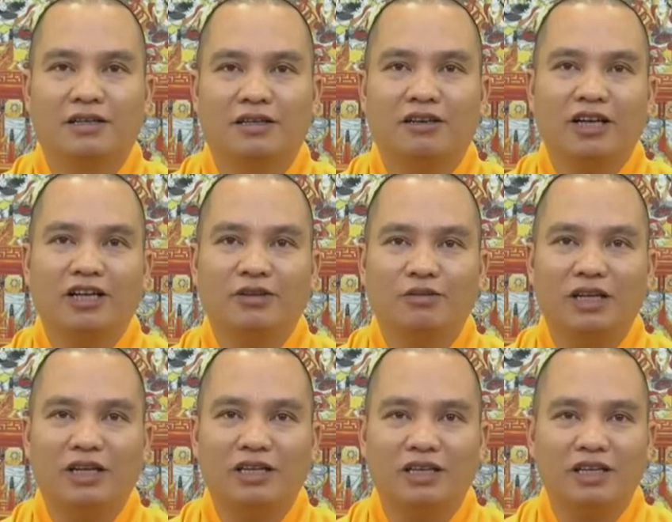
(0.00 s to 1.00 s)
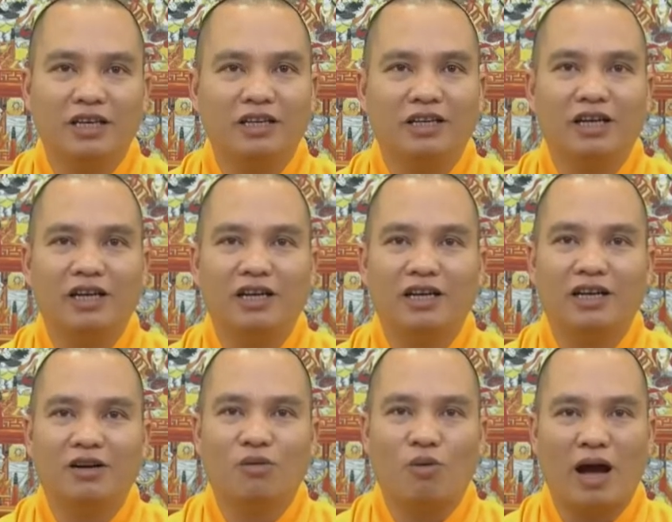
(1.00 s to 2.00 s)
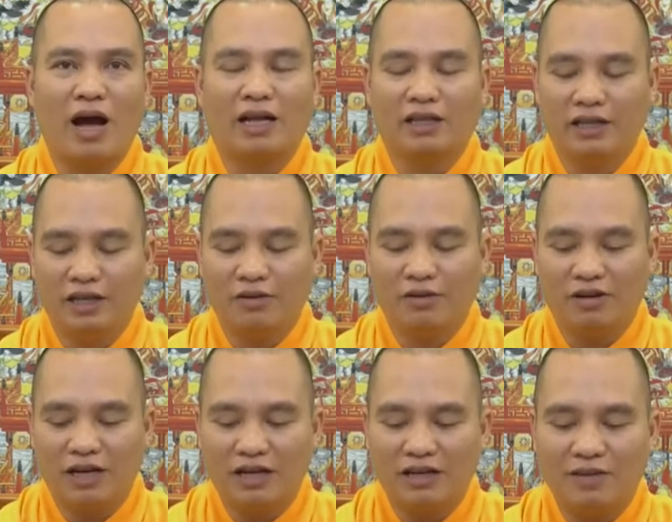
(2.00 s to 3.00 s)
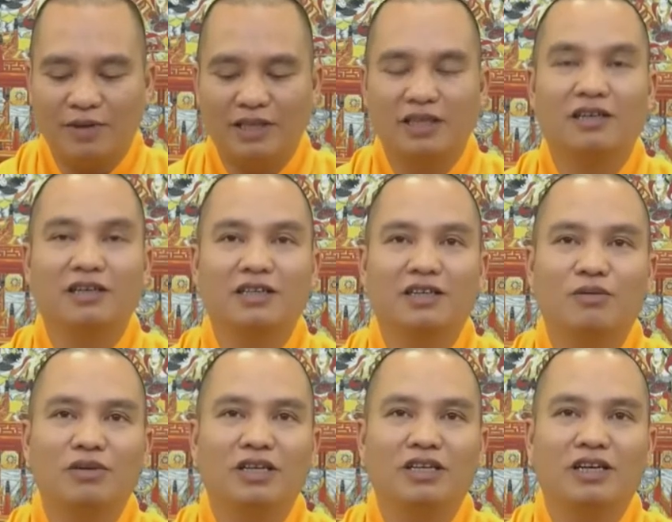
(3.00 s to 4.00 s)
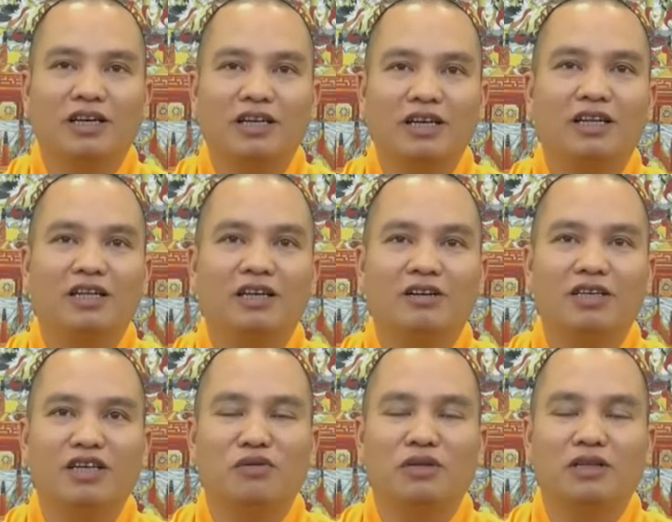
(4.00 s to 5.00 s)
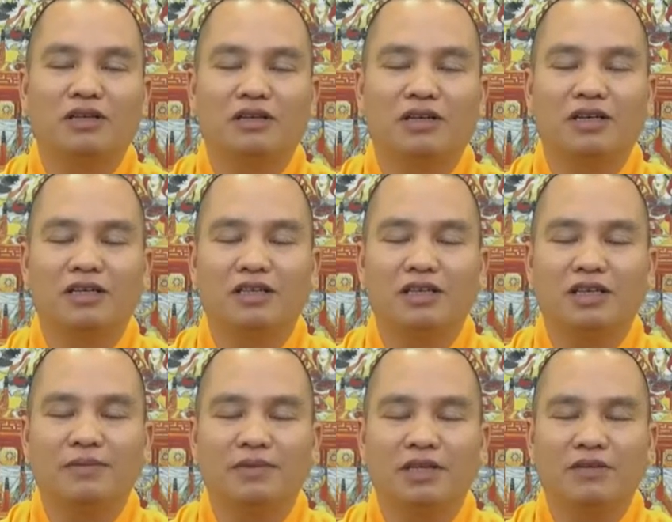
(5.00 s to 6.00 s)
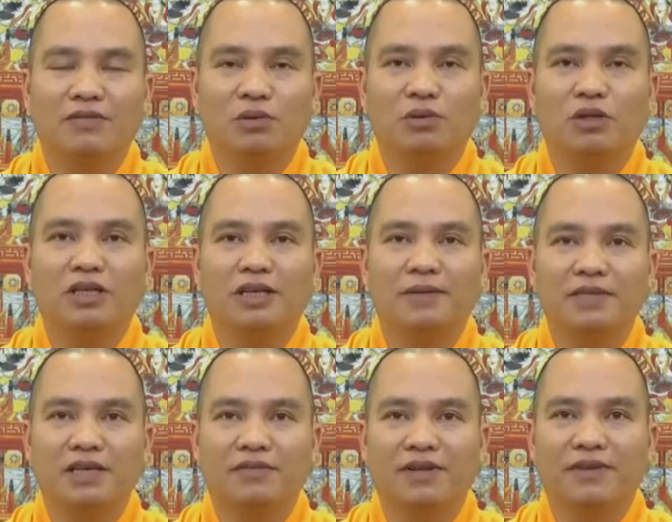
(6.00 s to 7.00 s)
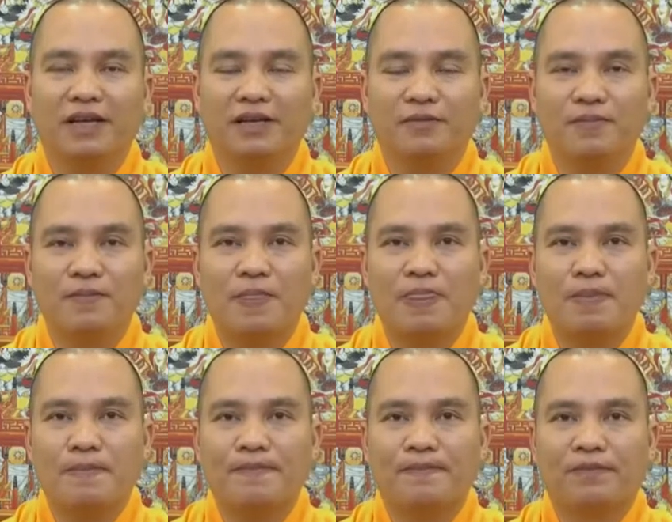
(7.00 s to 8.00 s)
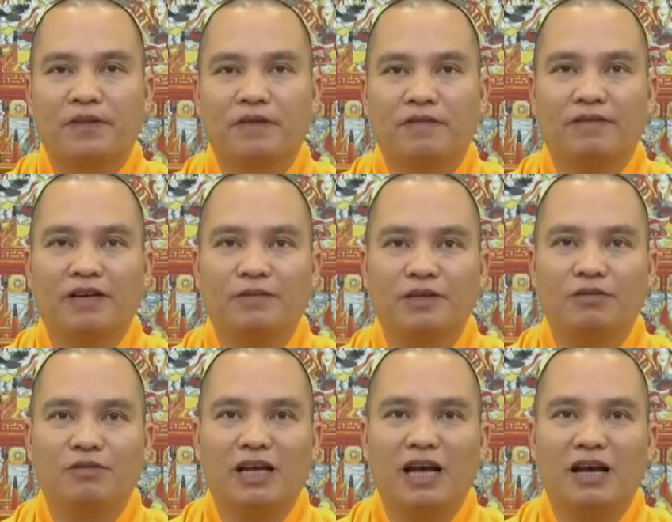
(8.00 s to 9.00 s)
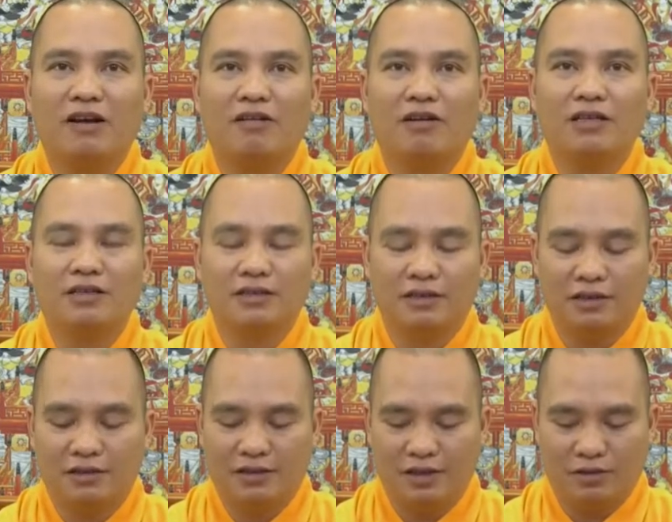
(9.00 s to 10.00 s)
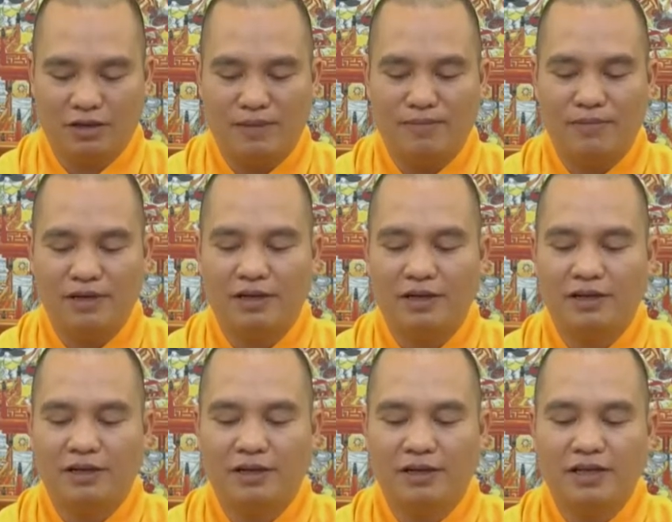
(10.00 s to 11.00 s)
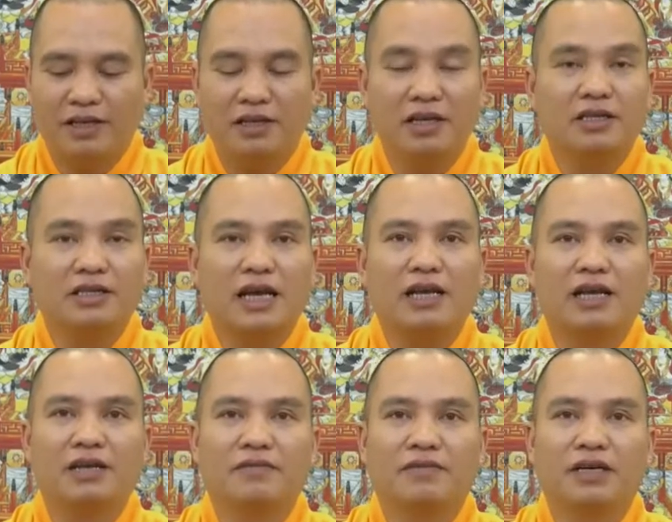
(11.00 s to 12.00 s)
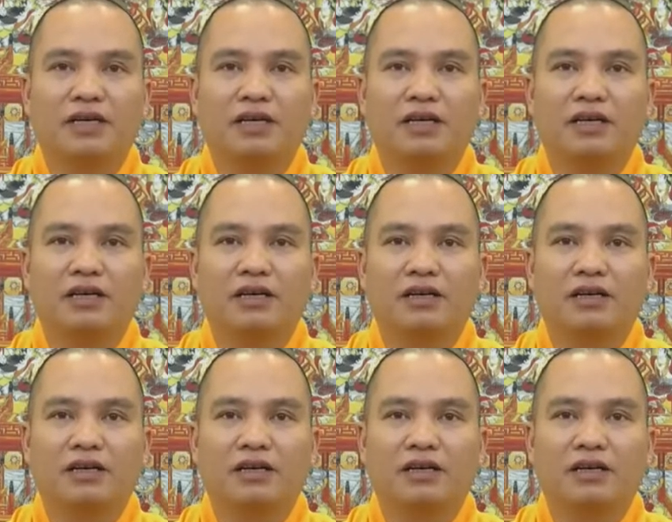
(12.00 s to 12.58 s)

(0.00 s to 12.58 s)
cho nên chúng ta chỉ nhìn thấy là cái quả thiện của họ đang hưởng bây giờ chứ không nhìn thấy cái nhân thiện đã trồng từ đời trước kiếp trước vô thủy kiếp trước vân vân vì vậy mà chúng ta có cái sự hiểu lầm là nhìn nhận sai lệch về